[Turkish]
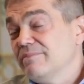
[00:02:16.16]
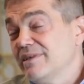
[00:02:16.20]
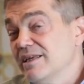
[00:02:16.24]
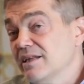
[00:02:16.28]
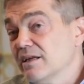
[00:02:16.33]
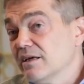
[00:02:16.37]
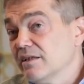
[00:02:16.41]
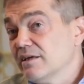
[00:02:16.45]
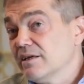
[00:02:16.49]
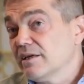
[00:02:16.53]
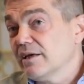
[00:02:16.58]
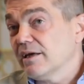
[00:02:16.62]

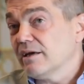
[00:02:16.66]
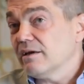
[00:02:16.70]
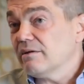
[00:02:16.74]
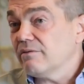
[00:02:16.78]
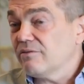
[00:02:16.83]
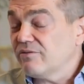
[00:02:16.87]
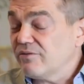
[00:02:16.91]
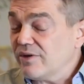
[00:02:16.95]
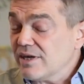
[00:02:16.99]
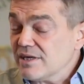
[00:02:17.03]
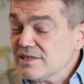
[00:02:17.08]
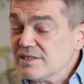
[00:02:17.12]
din adına,
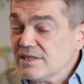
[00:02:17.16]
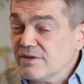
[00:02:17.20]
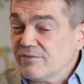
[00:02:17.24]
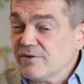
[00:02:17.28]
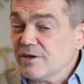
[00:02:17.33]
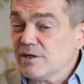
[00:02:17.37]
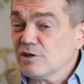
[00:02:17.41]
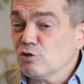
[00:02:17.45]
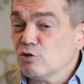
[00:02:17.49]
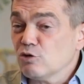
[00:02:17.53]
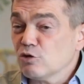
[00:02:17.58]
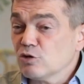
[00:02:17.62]

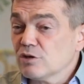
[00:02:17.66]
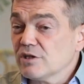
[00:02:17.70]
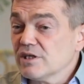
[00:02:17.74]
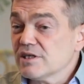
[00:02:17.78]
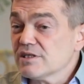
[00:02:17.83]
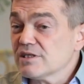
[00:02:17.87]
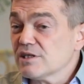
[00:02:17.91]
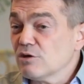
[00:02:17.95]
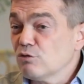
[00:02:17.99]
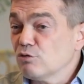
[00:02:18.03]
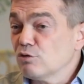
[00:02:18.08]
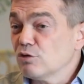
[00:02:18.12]
felsefe adına
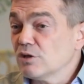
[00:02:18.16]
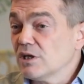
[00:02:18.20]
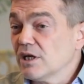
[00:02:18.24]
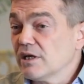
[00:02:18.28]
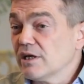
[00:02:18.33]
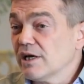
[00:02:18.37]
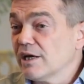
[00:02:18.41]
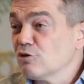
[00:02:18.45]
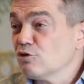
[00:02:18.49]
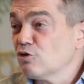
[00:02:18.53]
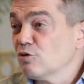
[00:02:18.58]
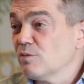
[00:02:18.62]
ortaya
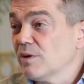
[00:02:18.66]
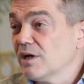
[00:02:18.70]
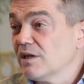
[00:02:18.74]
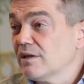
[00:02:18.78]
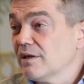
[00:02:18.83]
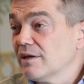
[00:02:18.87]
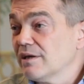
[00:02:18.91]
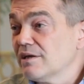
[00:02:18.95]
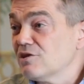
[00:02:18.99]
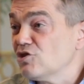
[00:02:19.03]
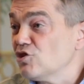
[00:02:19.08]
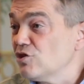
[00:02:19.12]
savunulan
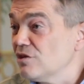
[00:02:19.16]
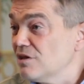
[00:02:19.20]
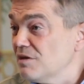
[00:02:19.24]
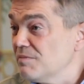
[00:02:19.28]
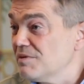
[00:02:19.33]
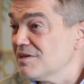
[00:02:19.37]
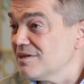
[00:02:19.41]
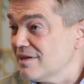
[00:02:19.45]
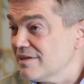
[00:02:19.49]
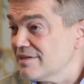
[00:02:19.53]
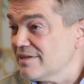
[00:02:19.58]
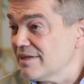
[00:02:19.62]
argümanlara
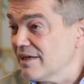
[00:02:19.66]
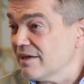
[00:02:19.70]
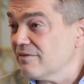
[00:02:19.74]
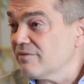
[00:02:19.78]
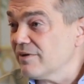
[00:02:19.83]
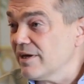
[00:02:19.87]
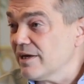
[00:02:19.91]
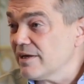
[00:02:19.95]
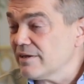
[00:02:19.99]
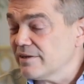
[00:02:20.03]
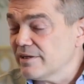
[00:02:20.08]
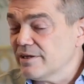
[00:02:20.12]
ciddi bir
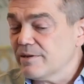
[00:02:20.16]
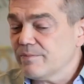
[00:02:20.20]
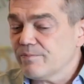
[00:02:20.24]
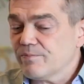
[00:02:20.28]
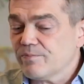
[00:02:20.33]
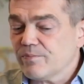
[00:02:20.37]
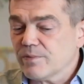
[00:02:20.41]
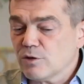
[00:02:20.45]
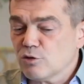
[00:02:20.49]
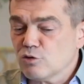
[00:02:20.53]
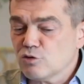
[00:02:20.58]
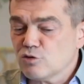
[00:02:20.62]
destek verdi
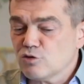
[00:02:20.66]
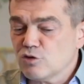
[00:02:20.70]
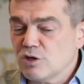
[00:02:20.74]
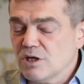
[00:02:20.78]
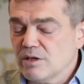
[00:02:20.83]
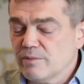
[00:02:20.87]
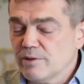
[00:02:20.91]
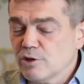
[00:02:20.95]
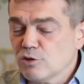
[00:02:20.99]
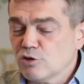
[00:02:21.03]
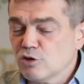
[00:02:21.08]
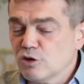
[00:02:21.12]

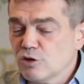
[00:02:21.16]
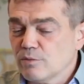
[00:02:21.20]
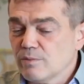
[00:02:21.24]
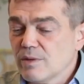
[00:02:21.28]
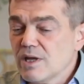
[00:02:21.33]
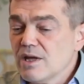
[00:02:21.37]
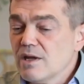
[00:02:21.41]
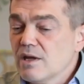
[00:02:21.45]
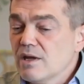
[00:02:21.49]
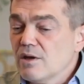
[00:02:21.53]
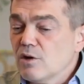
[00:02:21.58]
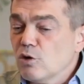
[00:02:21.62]
gözüyle bakıyorum.
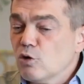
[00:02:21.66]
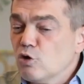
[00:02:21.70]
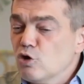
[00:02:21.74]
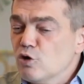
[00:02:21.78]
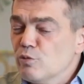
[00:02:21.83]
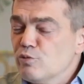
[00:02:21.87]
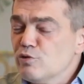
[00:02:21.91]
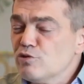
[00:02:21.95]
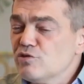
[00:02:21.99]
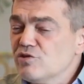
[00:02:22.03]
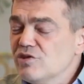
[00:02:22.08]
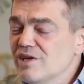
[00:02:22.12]

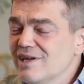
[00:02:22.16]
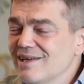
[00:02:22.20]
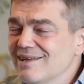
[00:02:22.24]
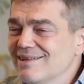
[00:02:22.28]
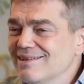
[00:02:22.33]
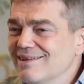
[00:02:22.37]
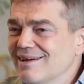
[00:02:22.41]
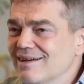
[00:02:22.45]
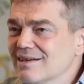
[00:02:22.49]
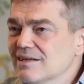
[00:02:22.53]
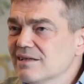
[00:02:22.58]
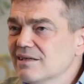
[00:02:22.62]
Öbür
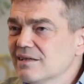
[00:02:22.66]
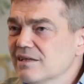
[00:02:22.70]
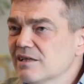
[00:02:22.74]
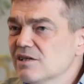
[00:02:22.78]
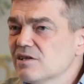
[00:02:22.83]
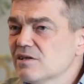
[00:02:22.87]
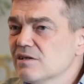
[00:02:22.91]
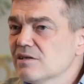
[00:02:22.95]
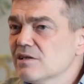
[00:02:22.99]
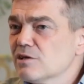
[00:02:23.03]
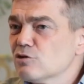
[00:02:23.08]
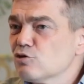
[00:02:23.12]
şeyin
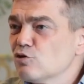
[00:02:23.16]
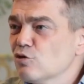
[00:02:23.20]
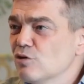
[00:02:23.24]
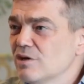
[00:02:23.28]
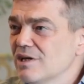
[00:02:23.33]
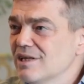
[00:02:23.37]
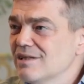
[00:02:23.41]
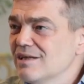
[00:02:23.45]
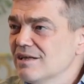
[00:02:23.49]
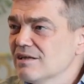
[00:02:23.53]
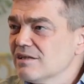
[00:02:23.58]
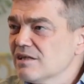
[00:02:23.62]
arkadaşın da
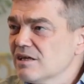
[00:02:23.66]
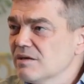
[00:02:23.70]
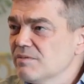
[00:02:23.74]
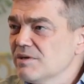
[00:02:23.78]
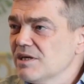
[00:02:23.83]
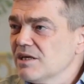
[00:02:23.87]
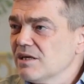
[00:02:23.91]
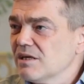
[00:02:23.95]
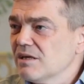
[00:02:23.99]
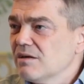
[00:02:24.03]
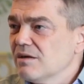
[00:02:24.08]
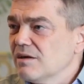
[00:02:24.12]
söylediğini
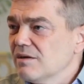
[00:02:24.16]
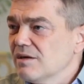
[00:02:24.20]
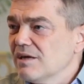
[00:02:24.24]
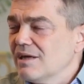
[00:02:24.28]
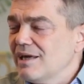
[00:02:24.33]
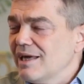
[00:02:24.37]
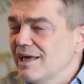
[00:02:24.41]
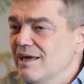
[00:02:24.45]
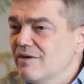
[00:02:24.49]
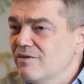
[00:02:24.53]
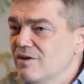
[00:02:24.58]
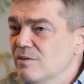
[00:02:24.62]
tabii ki e,
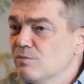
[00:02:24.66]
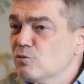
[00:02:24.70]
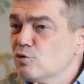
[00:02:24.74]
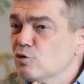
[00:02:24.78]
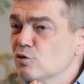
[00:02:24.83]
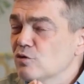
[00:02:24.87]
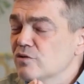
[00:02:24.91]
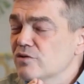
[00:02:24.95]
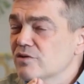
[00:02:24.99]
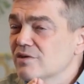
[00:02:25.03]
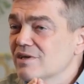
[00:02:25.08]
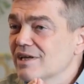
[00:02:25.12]
evrim
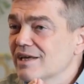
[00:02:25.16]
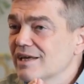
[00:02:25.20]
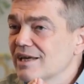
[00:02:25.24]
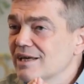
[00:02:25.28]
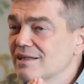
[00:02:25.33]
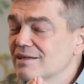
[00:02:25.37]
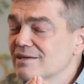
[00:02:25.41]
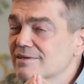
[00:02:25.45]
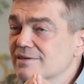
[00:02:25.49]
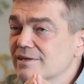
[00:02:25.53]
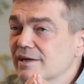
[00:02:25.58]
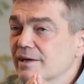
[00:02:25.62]
teorisine
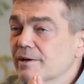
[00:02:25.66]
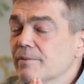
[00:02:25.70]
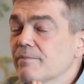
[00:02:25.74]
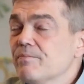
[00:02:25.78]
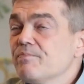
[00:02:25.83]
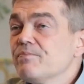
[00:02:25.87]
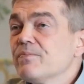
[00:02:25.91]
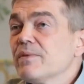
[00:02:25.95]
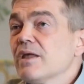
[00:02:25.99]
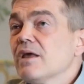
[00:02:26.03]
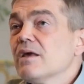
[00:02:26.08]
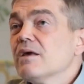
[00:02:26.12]
gelirsek.
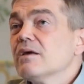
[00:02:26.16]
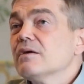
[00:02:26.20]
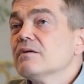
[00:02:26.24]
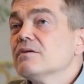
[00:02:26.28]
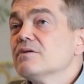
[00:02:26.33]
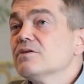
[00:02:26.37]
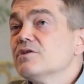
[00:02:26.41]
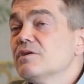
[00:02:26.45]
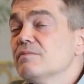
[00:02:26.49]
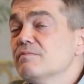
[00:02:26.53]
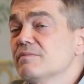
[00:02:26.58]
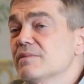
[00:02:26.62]

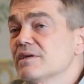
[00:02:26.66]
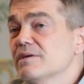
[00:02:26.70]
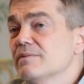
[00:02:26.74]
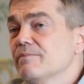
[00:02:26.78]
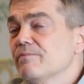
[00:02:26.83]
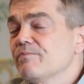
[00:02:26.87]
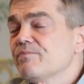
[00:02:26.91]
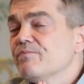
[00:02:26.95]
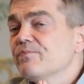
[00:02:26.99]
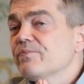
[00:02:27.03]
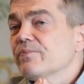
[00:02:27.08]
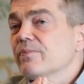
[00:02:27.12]

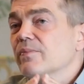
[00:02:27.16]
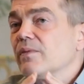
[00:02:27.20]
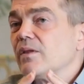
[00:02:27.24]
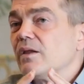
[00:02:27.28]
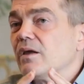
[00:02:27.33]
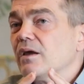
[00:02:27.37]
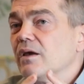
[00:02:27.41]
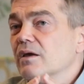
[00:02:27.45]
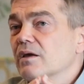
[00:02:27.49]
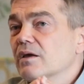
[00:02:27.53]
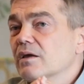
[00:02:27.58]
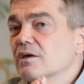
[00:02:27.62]
Şimdi
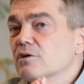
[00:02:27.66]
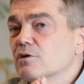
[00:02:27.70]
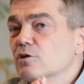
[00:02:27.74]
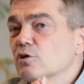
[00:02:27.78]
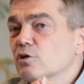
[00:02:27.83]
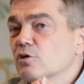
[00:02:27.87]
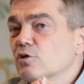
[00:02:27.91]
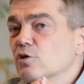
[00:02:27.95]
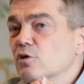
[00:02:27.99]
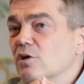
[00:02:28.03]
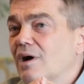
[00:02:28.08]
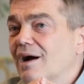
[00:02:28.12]
e,
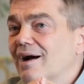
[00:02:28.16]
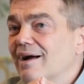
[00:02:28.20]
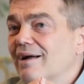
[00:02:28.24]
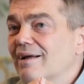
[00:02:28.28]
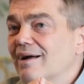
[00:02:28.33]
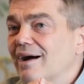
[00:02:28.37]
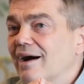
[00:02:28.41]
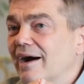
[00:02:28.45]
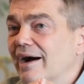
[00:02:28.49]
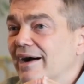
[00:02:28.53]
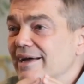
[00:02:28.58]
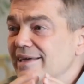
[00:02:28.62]

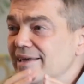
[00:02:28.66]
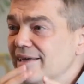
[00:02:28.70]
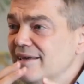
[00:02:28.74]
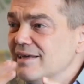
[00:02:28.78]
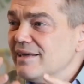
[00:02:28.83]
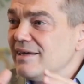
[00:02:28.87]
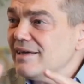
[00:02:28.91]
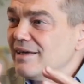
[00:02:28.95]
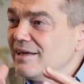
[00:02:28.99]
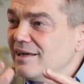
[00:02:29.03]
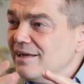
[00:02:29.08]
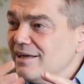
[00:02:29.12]

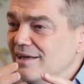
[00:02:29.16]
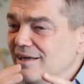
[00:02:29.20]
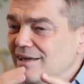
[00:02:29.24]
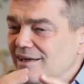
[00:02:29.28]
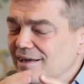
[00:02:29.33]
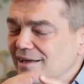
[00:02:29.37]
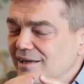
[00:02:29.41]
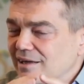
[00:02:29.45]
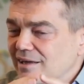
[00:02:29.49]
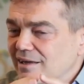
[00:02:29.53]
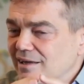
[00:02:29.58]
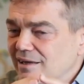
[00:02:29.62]
hangi e,
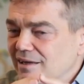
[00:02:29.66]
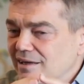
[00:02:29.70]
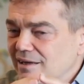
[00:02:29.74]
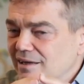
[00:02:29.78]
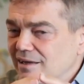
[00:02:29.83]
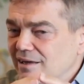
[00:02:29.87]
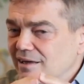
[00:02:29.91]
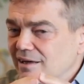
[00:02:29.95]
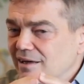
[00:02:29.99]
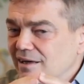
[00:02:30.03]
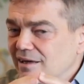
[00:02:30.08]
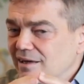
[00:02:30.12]

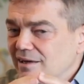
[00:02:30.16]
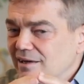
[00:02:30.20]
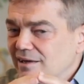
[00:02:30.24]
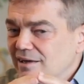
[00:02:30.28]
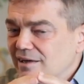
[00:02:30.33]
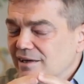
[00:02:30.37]
e